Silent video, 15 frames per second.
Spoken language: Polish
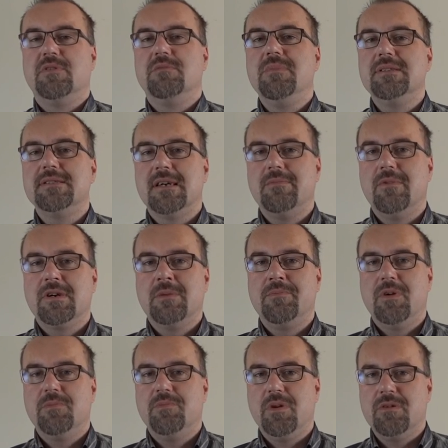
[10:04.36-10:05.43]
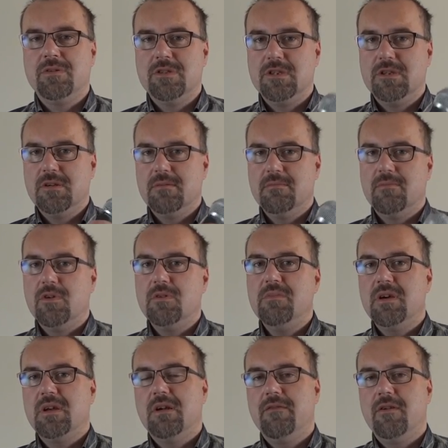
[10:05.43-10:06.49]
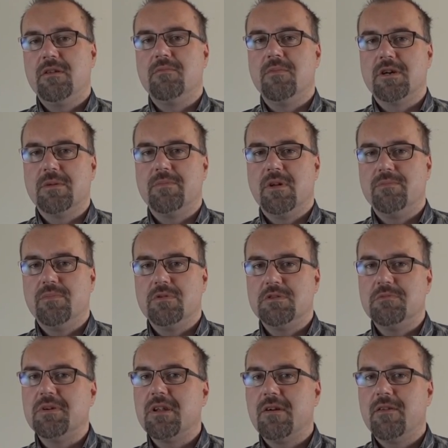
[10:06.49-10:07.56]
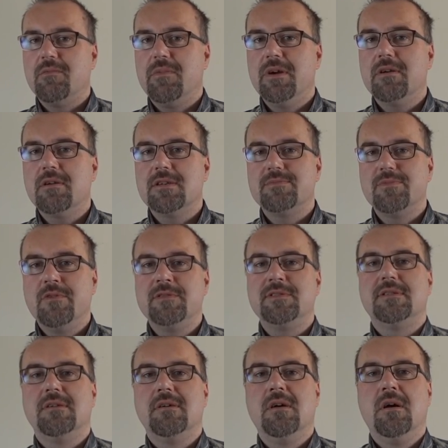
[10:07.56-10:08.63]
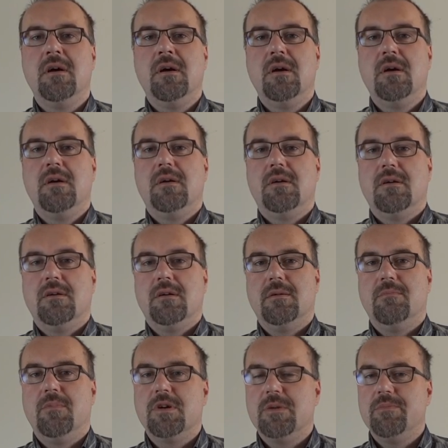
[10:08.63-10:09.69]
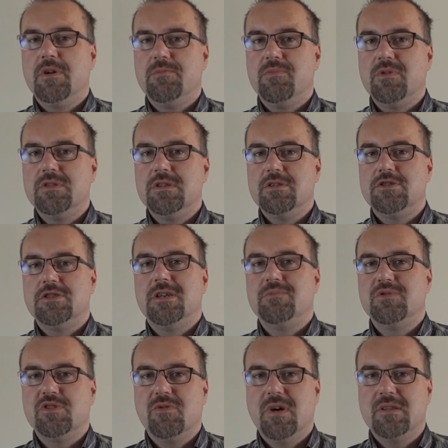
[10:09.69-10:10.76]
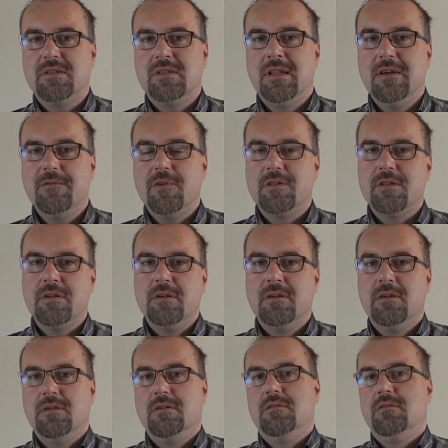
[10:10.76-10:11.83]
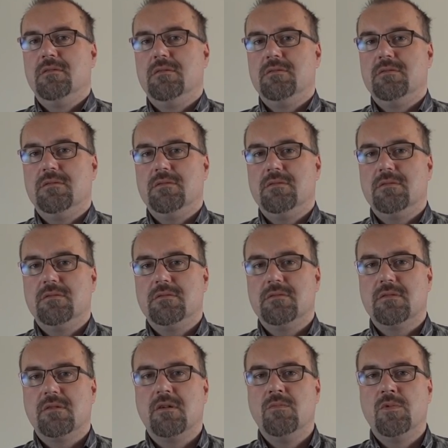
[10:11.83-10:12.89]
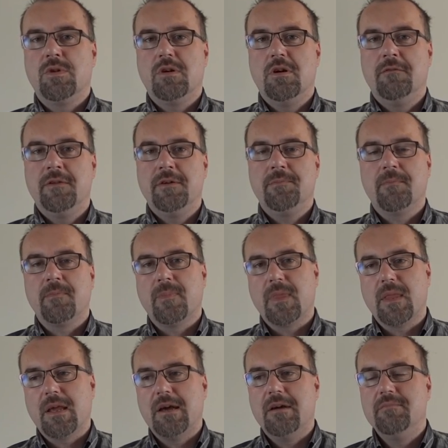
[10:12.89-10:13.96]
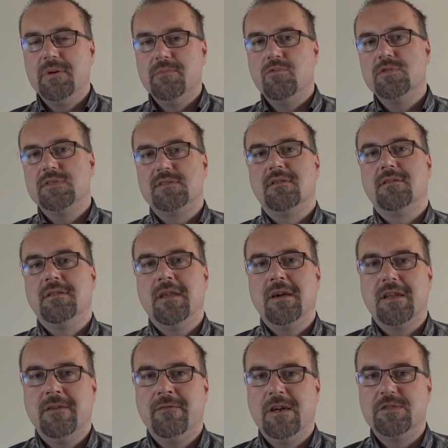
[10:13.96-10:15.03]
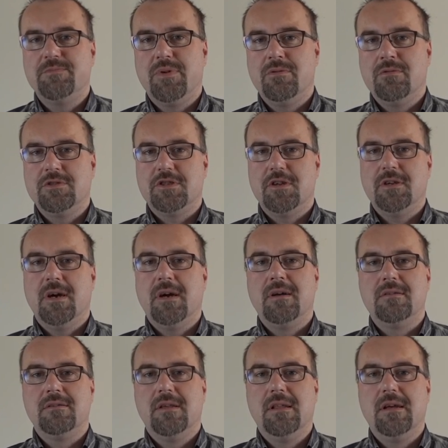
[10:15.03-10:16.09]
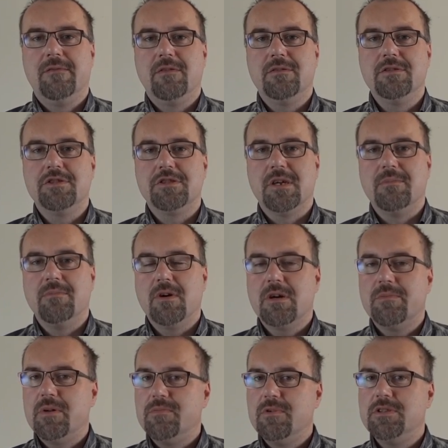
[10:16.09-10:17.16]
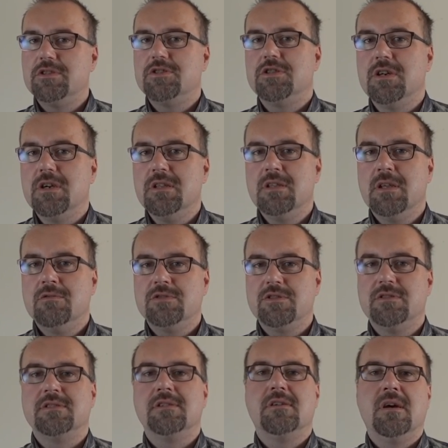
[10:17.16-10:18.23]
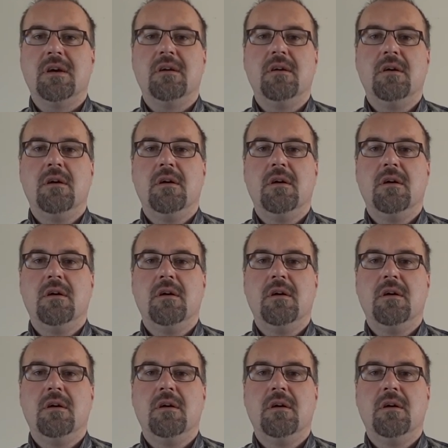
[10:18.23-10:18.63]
pod mikser mogę podpiąć mój mikrofon, mogę podpiąć mikrofon mojego rozmówcy, e, mogę podpiąć jeszcze na przykład telefon e, komórkowy, aby móc nagrywać połączenia telefoniczne. Mogę podpiąć jeszcze inne urządzenia